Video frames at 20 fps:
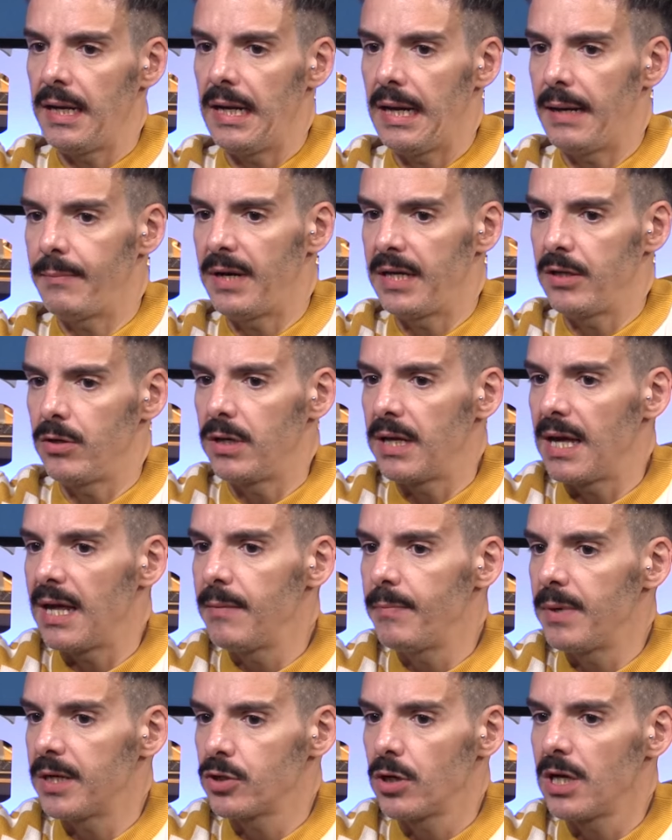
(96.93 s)
la mayoría
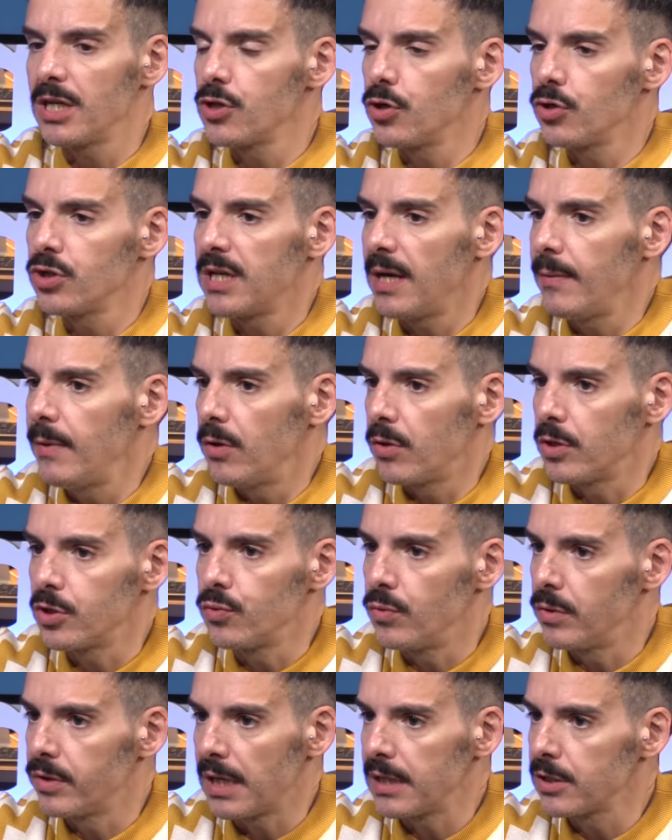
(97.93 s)
de personas no sabe lo que
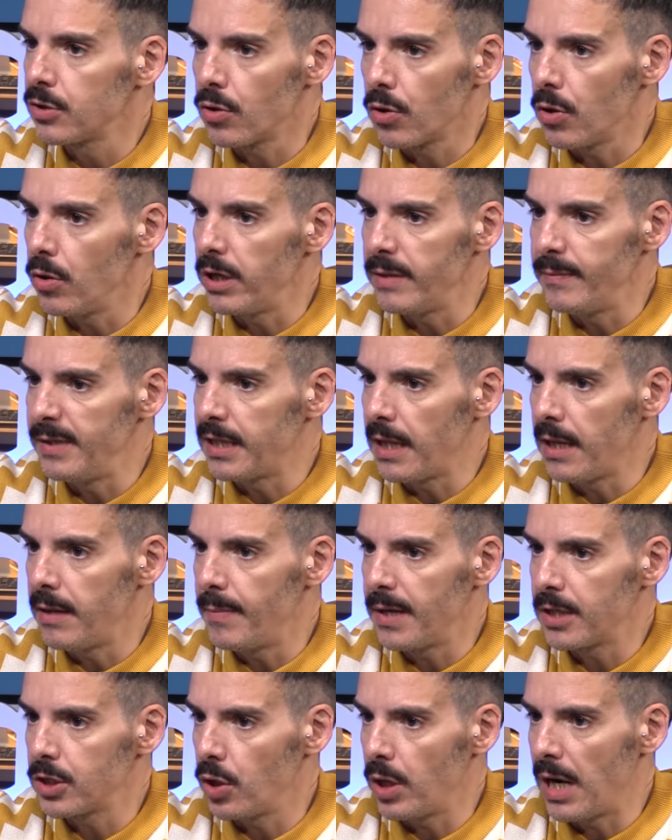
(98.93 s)
es un trastorno límite de
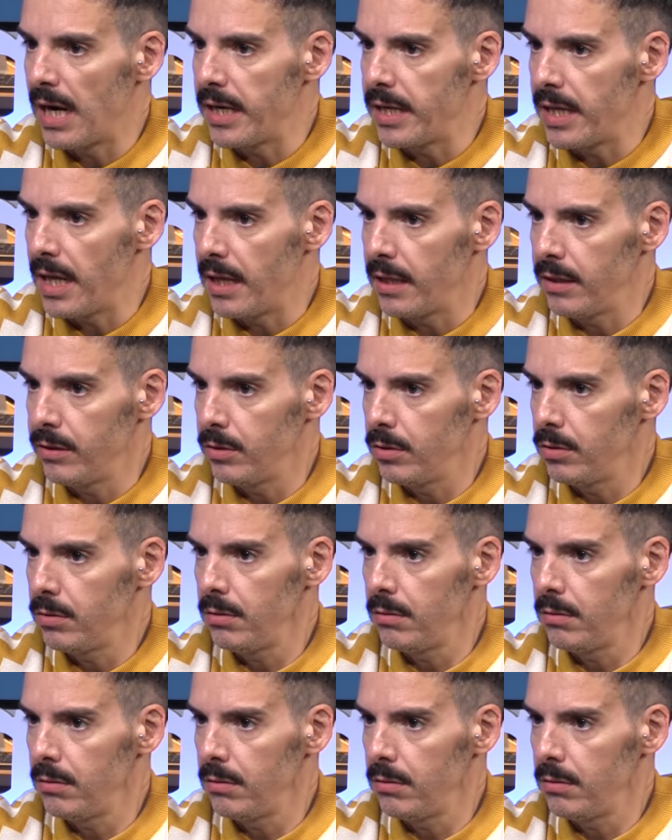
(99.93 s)
personalidad, ¿no?